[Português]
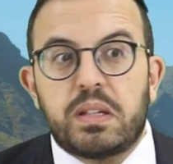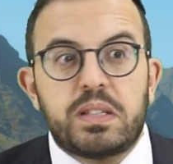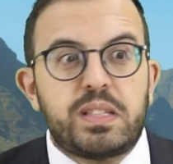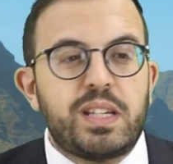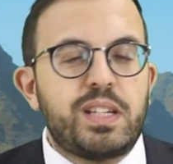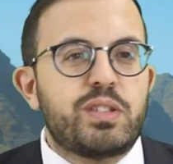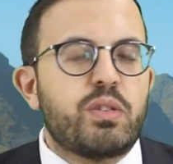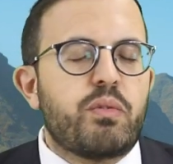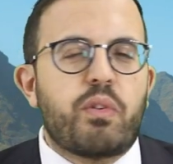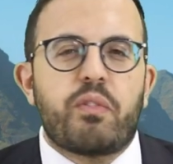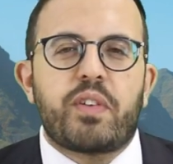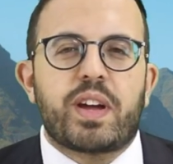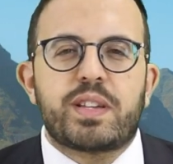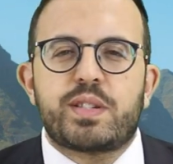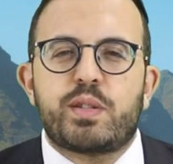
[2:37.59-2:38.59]
Se eles não vão
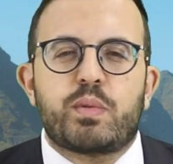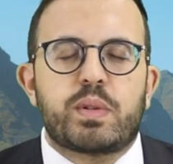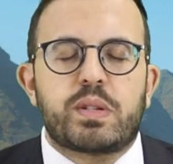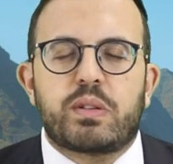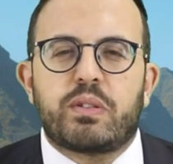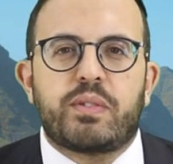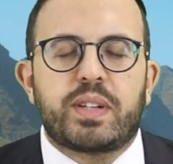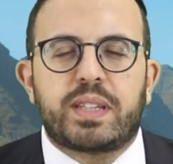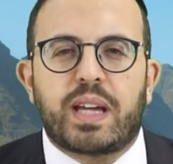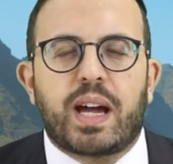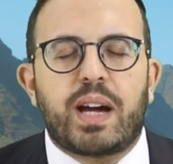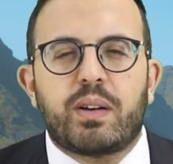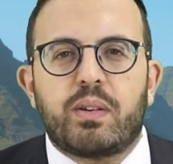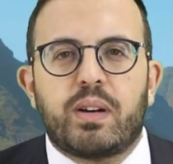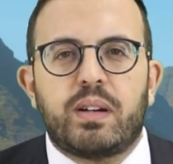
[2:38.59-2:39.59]
ver a situação, não vai ter
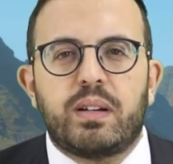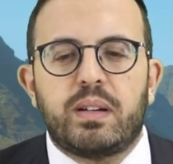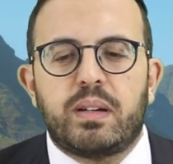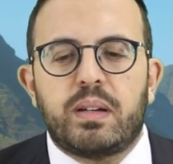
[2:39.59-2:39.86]
água.